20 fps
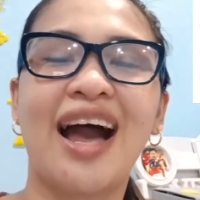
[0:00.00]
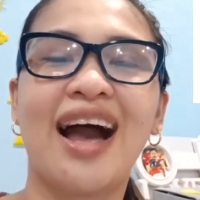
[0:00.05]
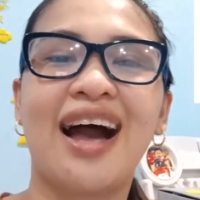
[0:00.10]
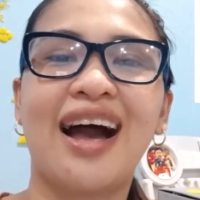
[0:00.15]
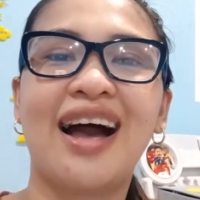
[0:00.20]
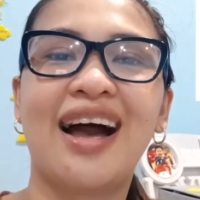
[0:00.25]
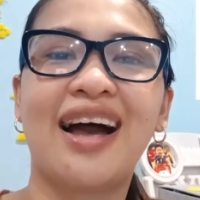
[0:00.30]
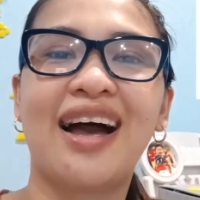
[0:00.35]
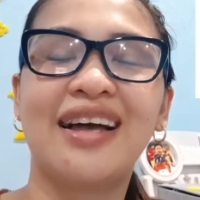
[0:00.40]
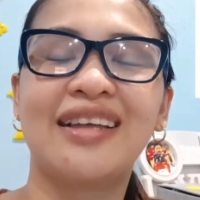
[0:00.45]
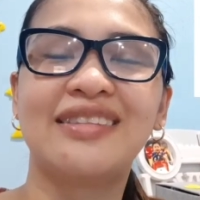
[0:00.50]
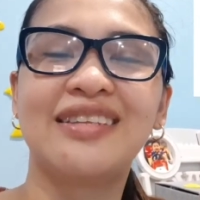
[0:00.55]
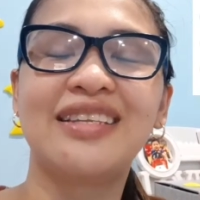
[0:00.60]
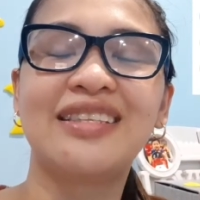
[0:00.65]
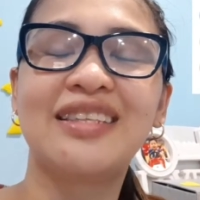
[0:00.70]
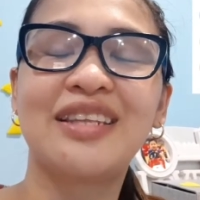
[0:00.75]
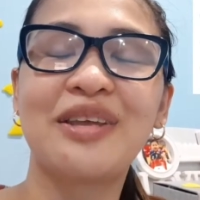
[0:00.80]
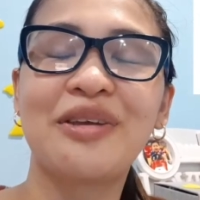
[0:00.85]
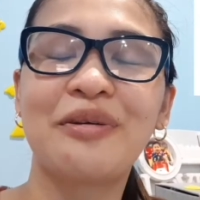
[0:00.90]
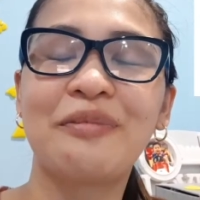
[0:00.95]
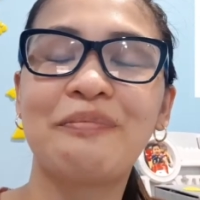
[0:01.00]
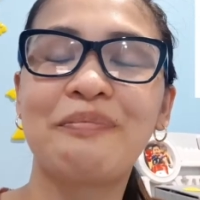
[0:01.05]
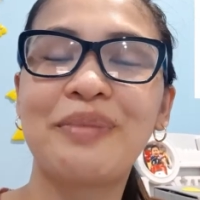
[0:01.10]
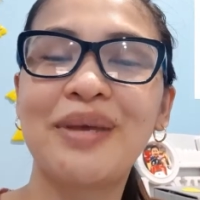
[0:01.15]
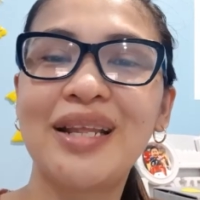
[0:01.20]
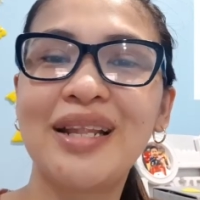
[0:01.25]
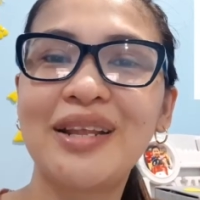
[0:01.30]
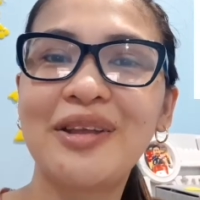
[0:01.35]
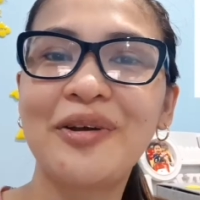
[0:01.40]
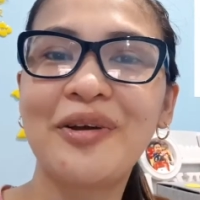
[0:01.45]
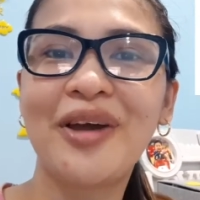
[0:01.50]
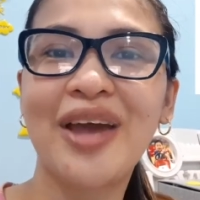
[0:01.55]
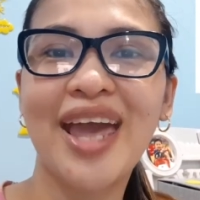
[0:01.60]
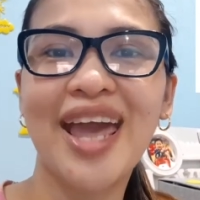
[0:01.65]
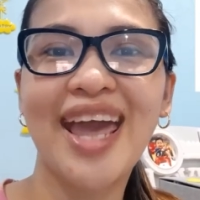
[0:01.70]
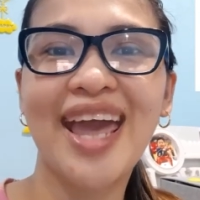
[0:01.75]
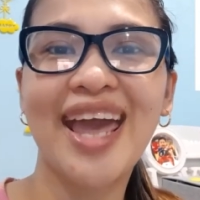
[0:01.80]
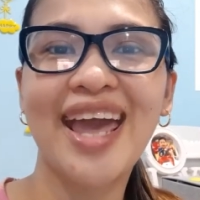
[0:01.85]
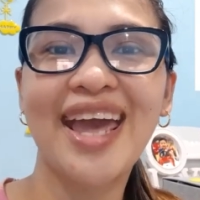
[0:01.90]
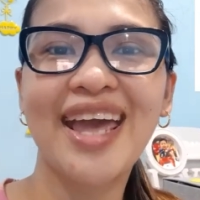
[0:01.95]
uh, Ditrio Pilio,
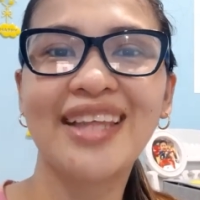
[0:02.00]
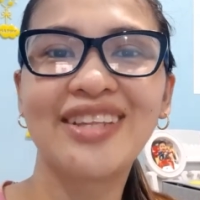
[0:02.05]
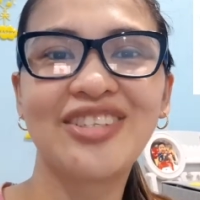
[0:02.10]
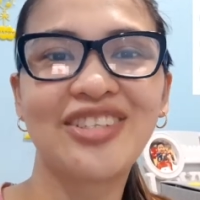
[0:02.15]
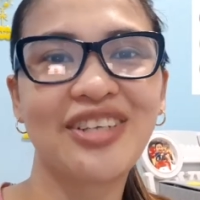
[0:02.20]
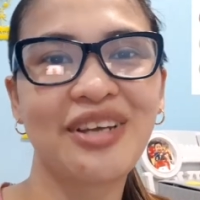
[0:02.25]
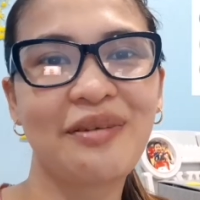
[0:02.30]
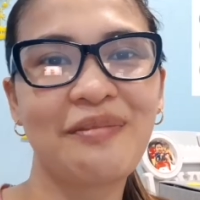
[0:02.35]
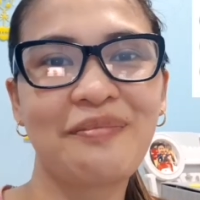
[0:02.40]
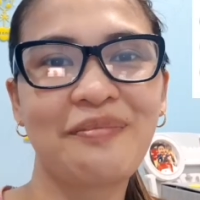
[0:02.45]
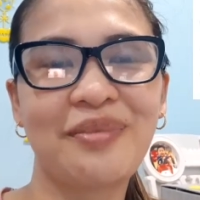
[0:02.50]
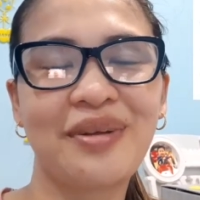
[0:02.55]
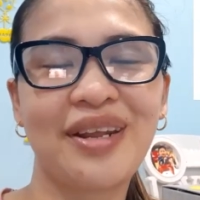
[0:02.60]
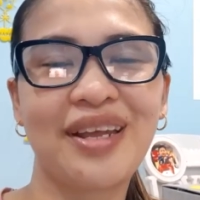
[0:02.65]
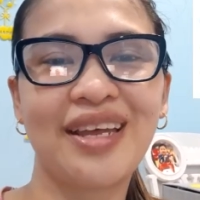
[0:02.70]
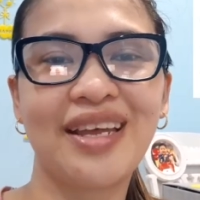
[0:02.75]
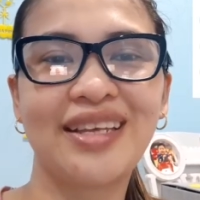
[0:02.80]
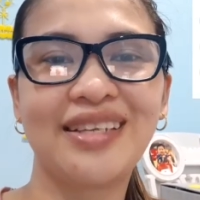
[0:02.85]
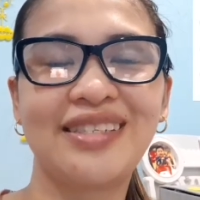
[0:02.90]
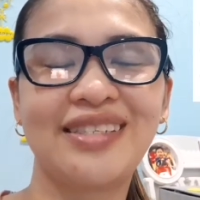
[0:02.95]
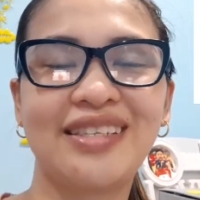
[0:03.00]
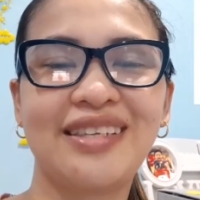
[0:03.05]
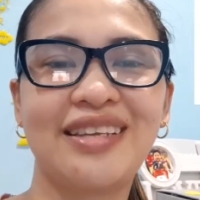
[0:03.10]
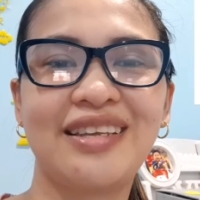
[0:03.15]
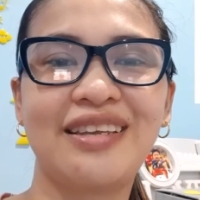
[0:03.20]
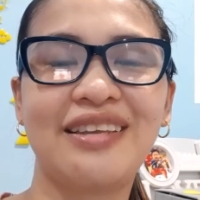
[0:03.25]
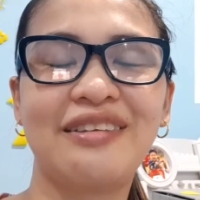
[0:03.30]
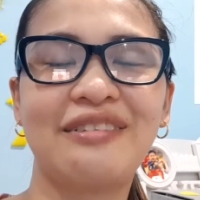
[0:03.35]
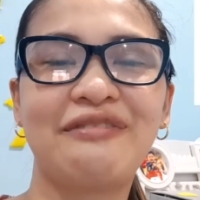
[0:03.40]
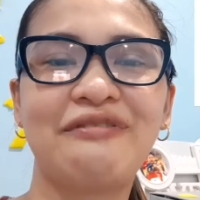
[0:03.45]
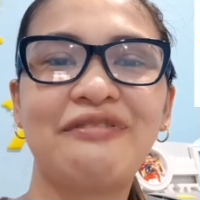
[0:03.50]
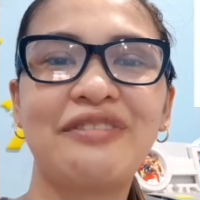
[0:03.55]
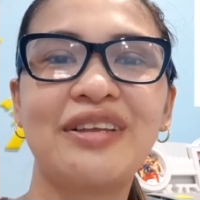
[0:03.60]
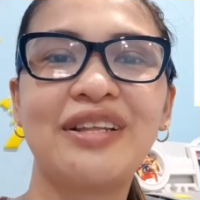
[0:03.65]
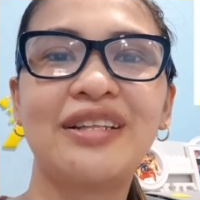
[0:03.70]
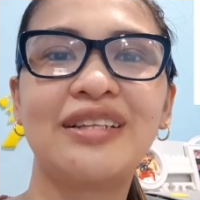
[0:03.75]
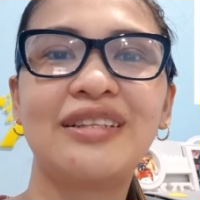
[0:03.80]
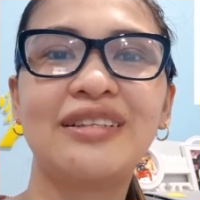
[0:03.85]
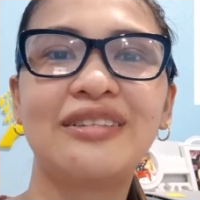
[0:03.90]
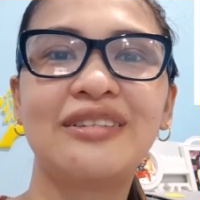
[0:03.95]
and syempre si
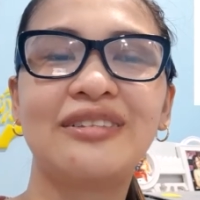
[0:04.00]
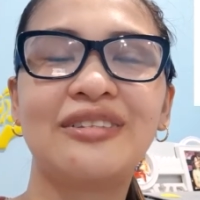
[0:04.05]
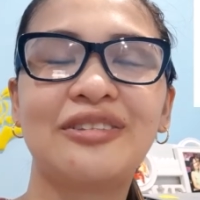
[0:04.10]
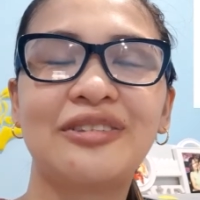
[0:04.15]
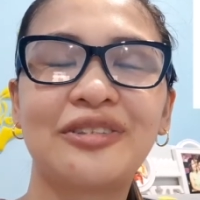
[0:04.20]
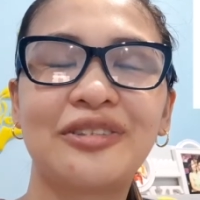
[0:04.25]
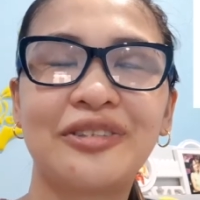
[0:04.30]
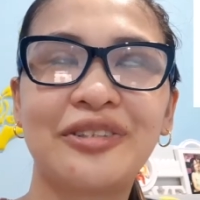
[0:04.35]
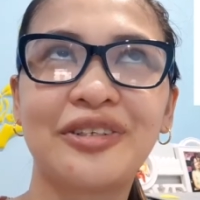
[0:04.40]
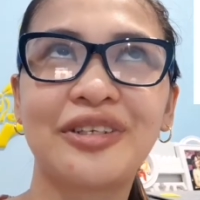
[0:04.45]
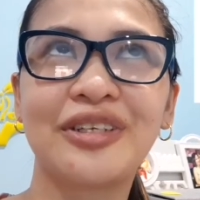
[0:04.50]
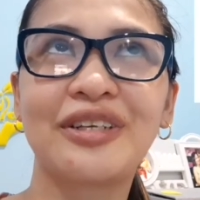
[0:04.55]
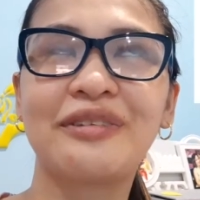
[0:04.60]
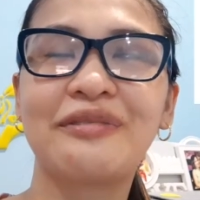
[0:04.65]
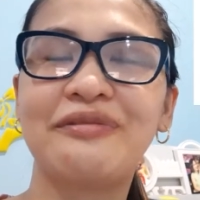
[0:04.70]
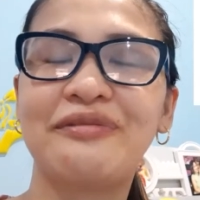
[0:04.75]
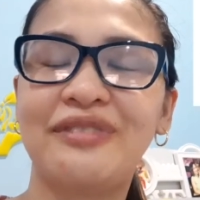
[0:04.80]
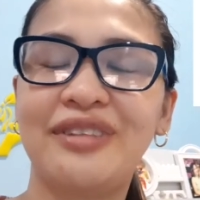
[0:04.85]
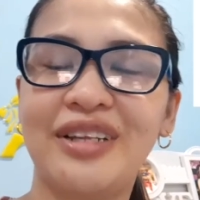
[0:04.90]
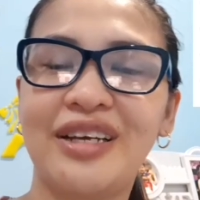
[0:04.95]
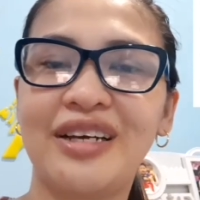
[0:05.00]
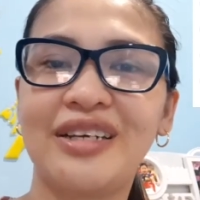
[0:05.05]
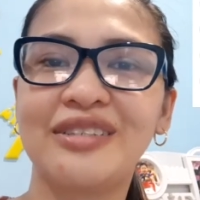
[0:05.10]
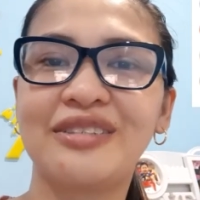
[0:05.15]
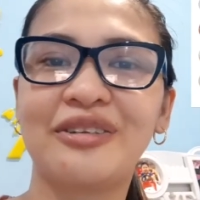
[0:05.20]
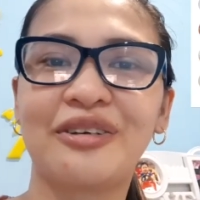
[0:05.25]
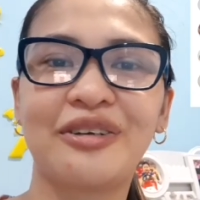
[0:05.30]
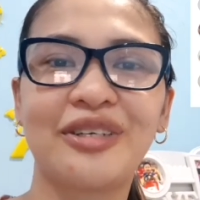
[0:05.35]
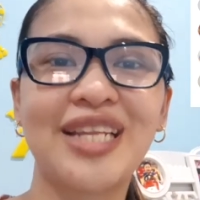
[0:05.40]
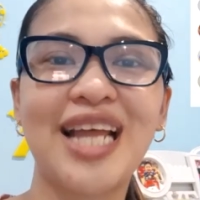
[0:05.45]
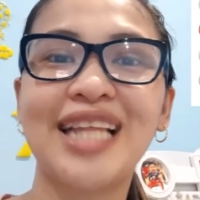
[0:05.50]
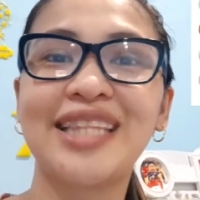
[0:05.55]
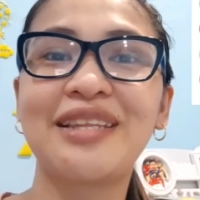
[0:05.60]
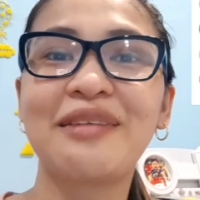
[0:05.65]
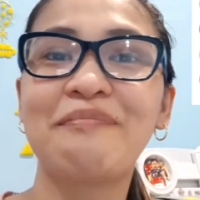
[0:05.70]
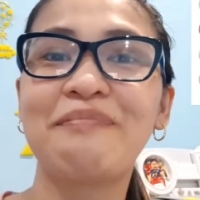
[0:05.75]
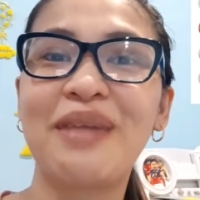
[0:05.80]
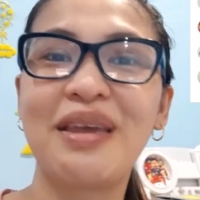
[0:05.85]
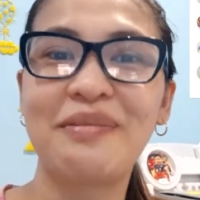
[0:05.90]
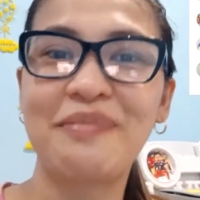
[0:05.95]
Phil Turk Vlogs or
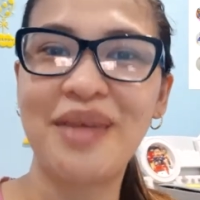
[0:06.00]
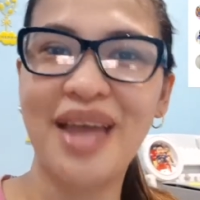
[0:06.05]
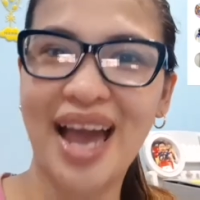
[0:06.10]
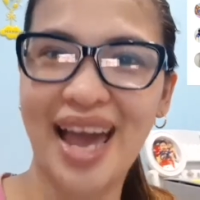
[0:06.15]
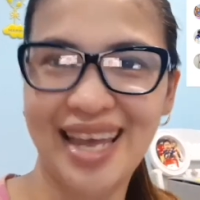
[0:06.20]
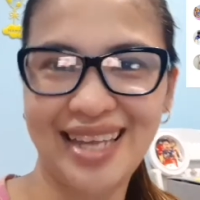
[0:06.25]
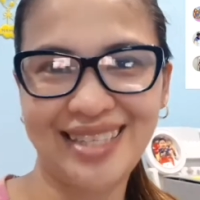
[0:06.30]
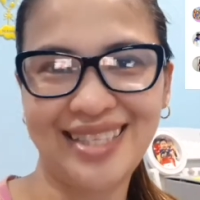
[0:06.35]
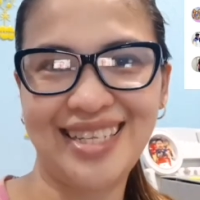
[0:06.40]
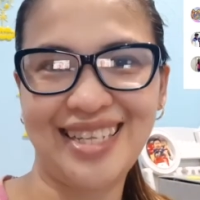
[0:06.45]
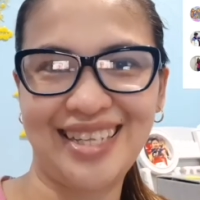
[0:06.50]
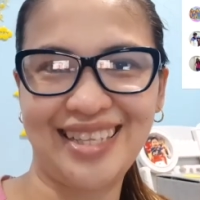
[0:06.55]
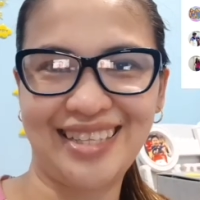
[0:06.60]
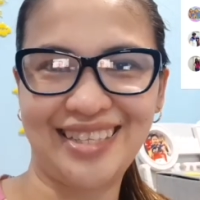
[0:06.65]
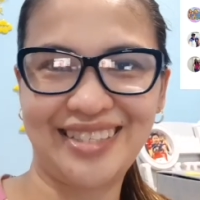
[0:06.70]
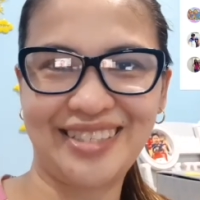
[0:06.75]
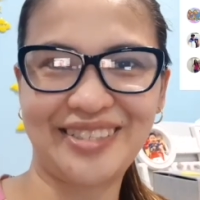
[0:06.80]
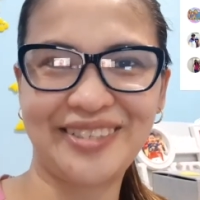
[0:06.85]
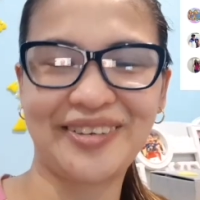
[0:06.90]
dating Baby Aydin.